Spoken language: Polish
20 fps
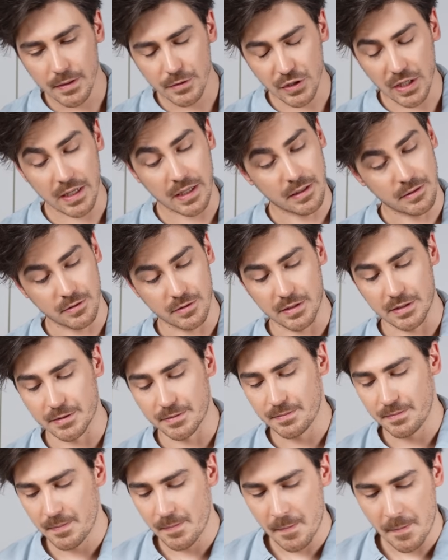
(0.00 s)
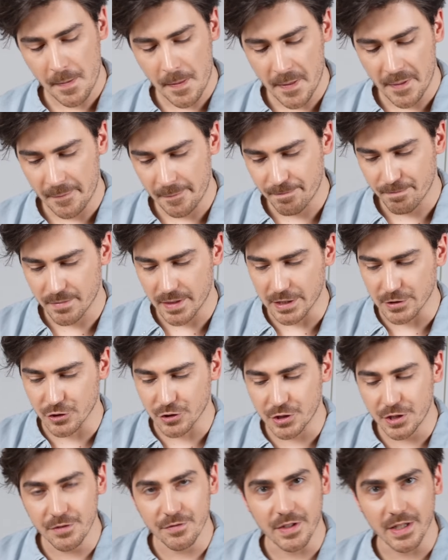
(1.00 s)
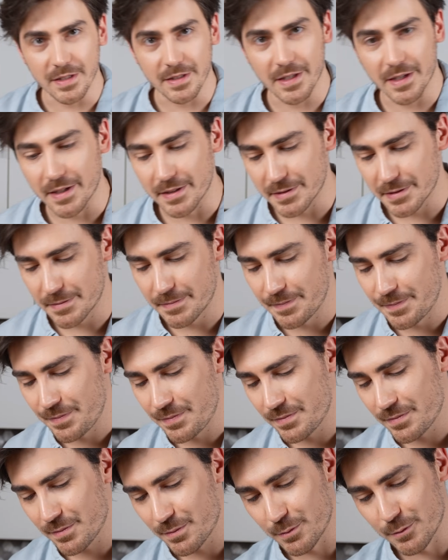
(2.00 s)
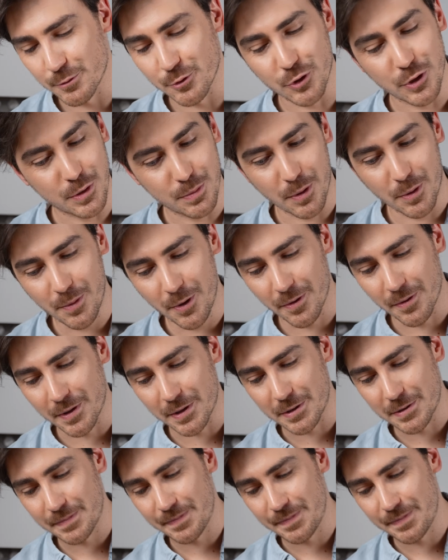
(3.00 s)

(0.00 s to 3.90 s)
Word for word: Czekaj, ale aż dziwnie teraz. Muszę spróbować.